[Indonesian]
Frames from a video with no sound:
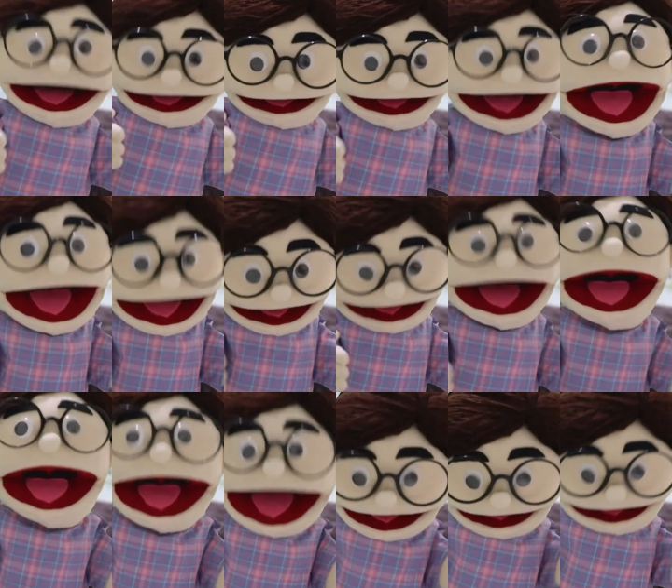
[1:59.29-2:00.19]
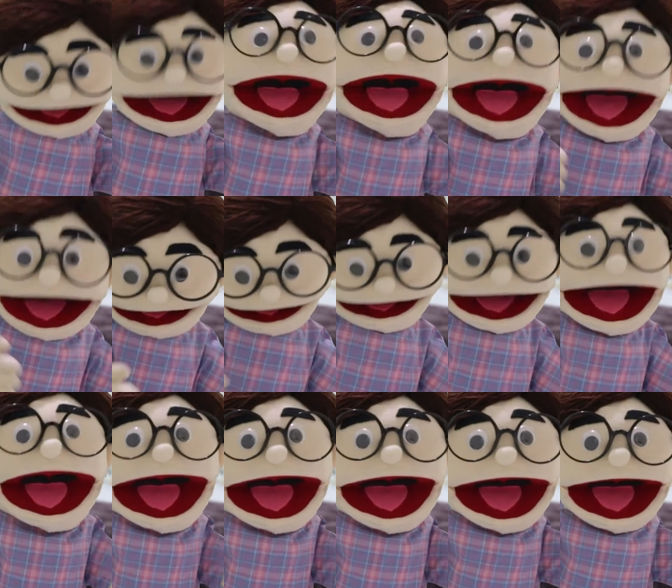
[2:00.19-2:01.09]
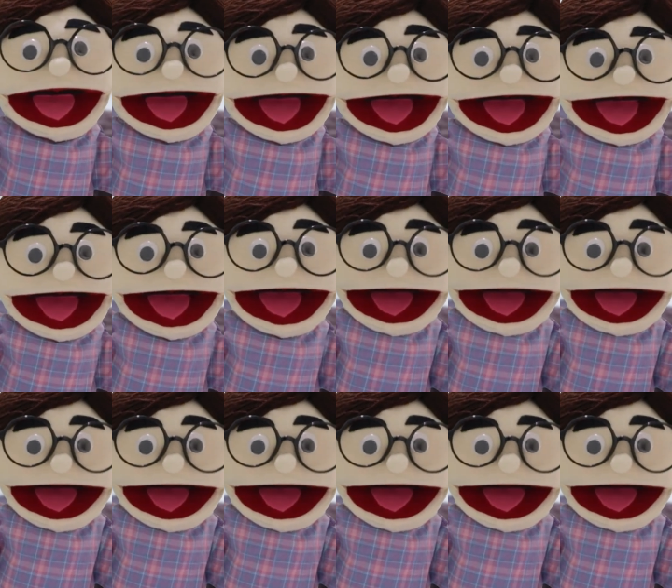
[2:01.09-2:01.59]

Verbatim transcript: bisa mengatur keuangan dengan baik.